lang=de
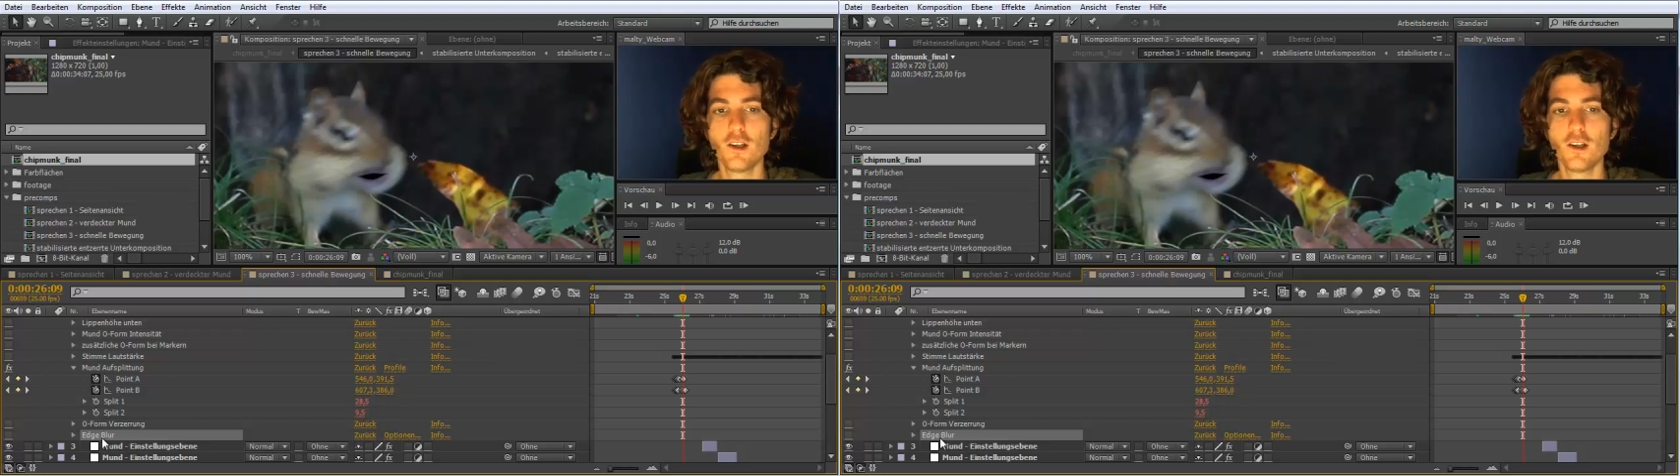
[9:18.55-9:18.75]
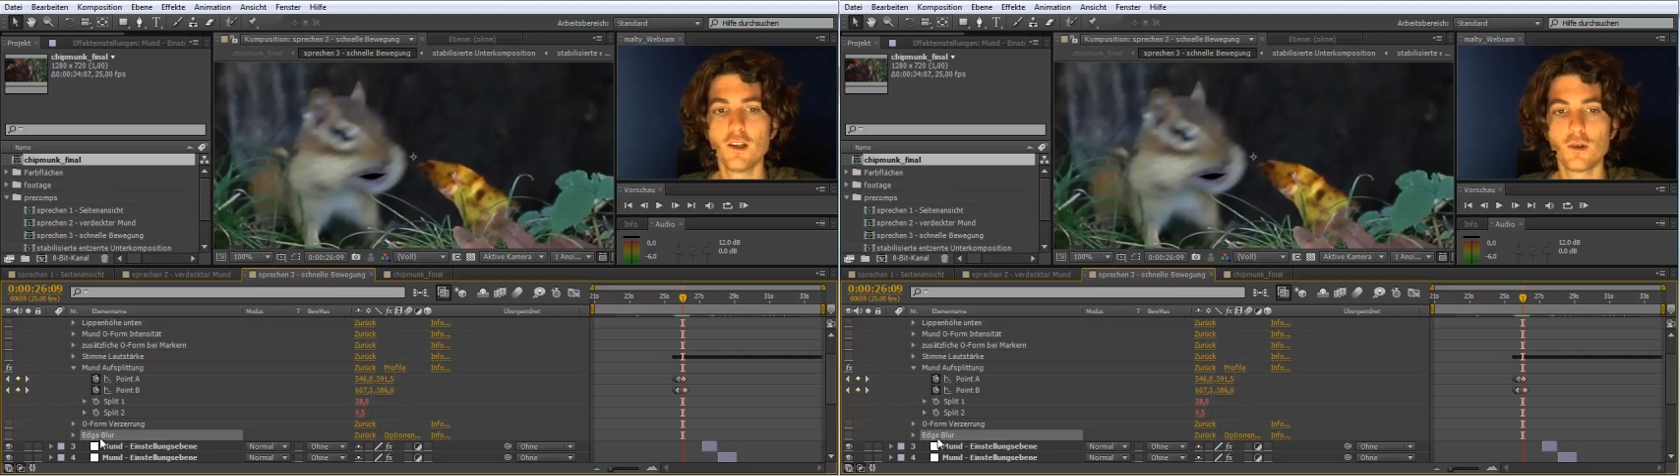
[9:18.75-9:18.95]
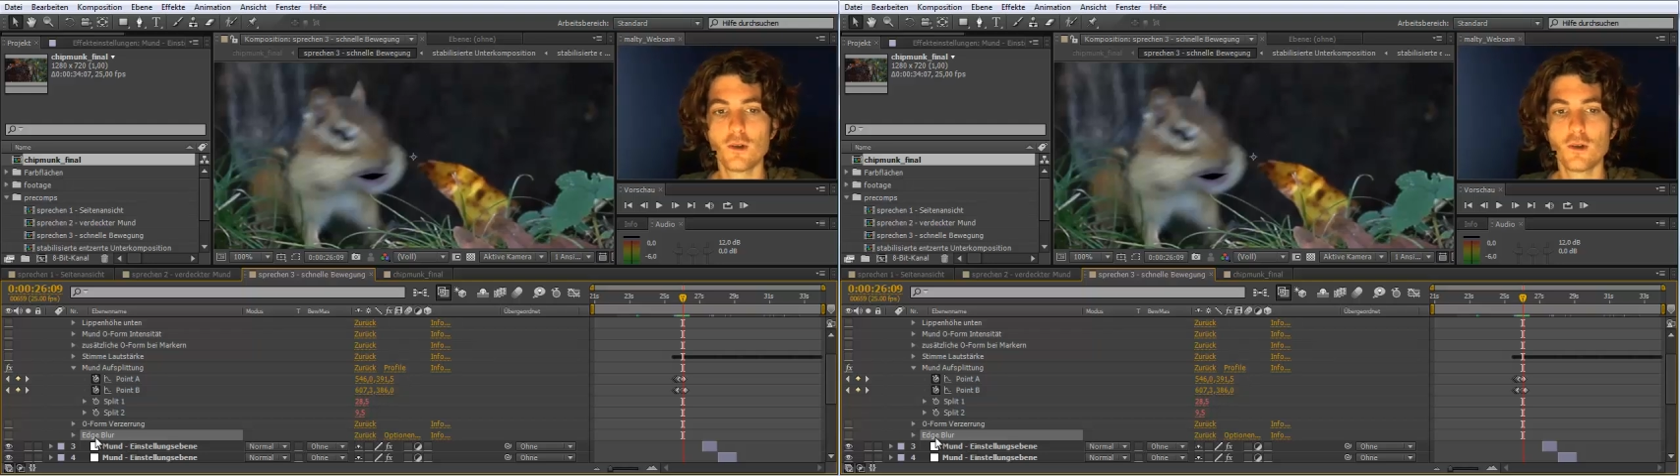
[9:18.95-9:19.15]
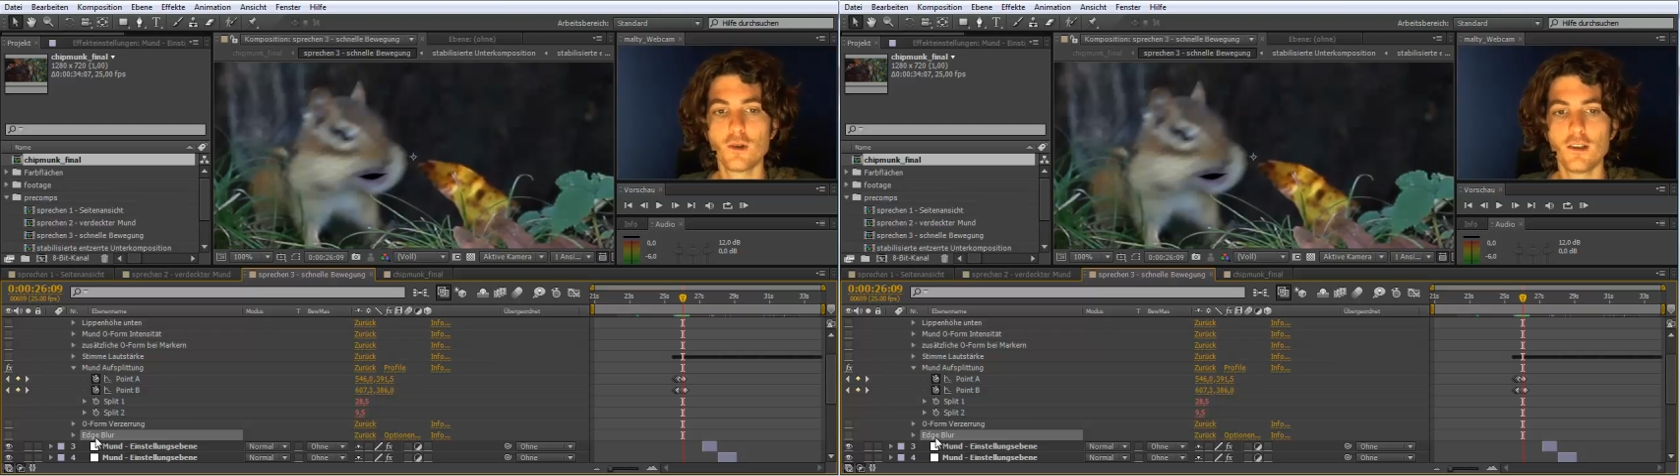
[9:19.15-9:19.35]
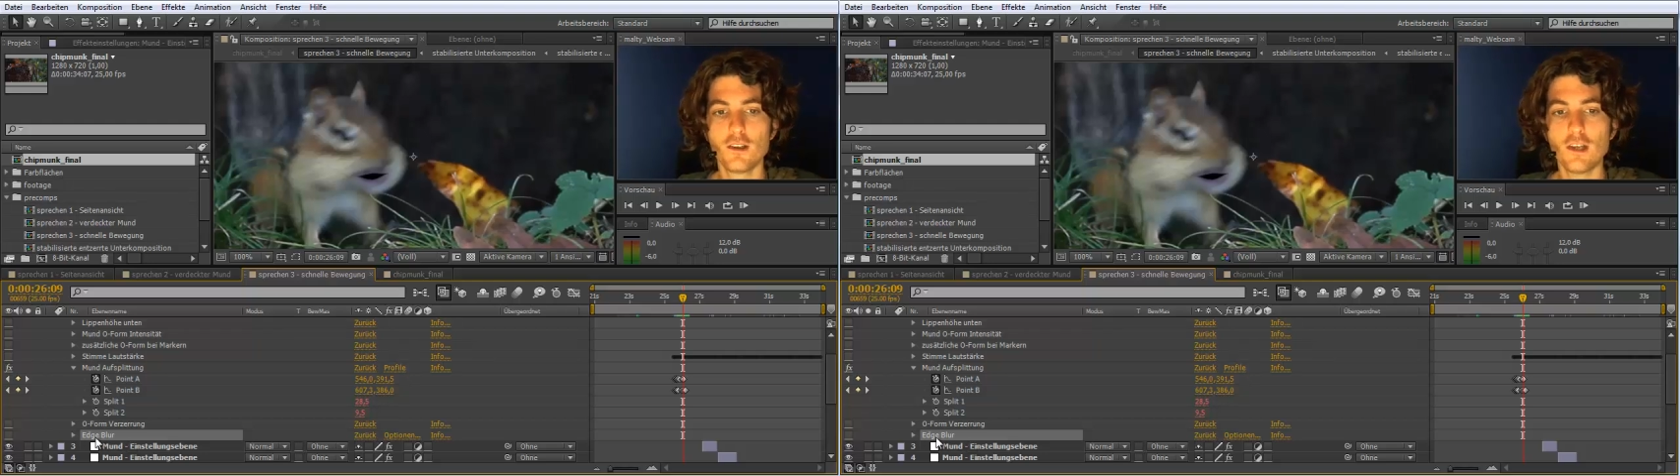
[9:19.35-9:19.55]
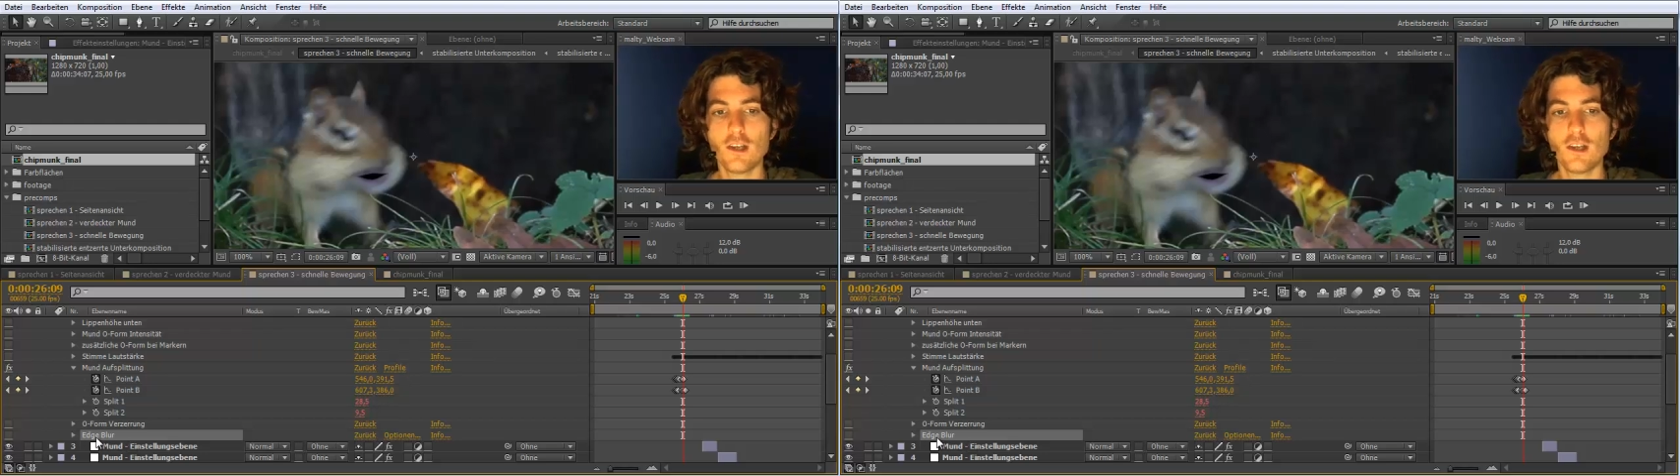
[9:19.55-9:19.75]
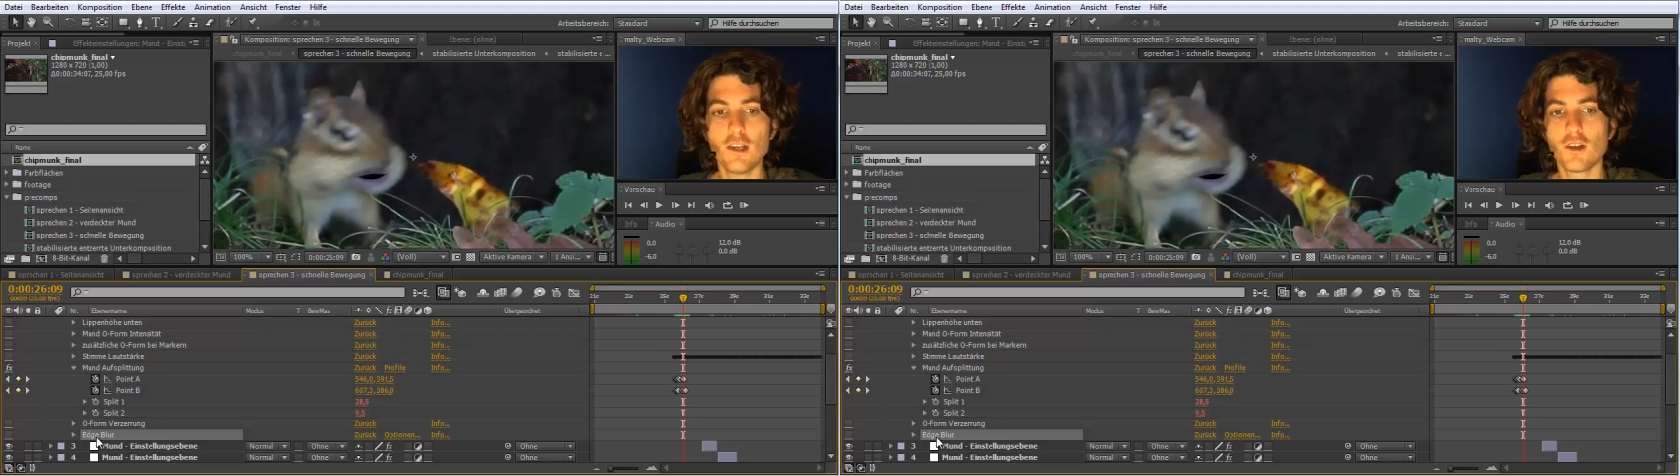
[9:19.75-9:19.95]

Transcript: Und diesen habe ich also noch